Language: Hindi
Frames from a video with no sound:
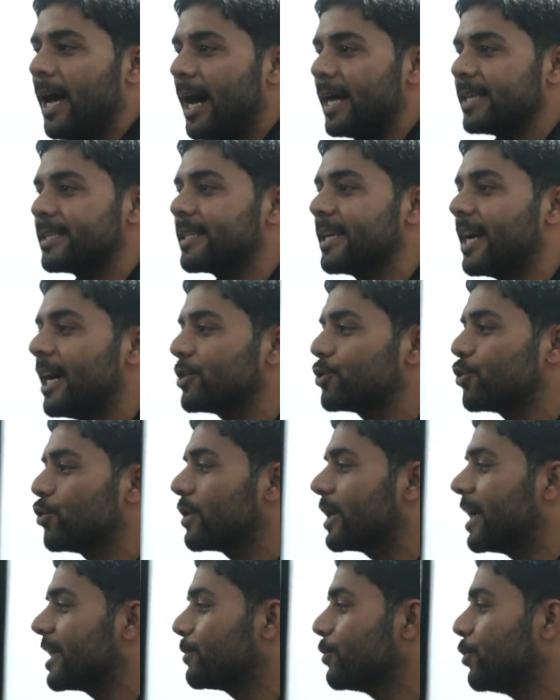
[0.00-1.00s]
असर
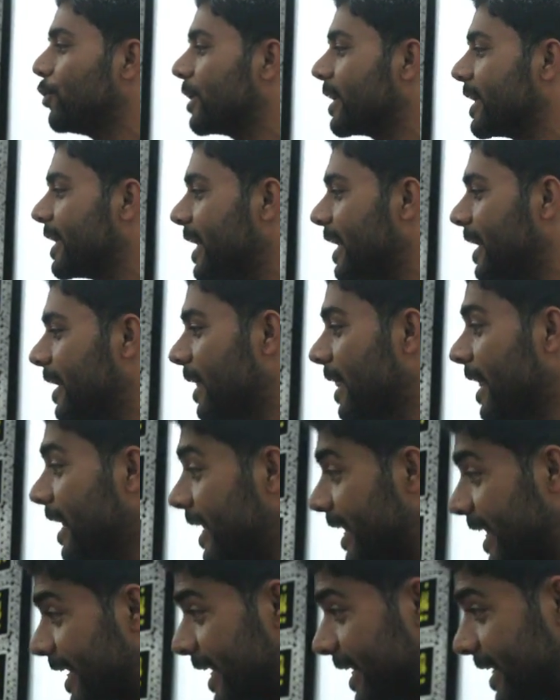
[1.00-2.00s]
आशूर ख़त्म हो गया
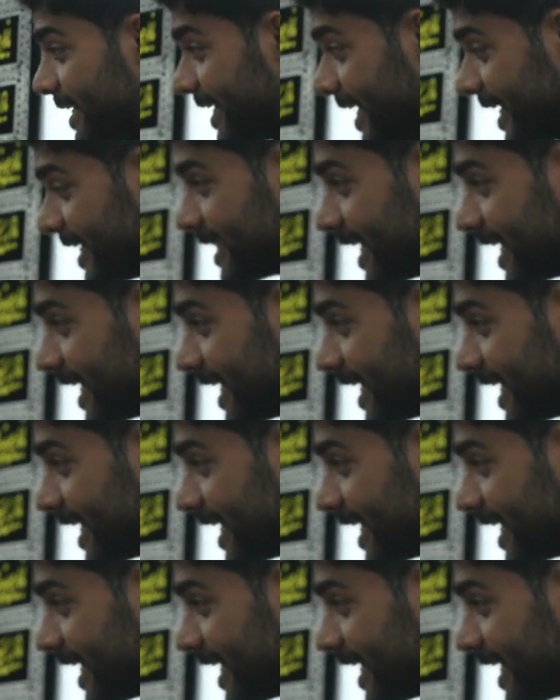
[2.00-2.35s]
लेकिन ये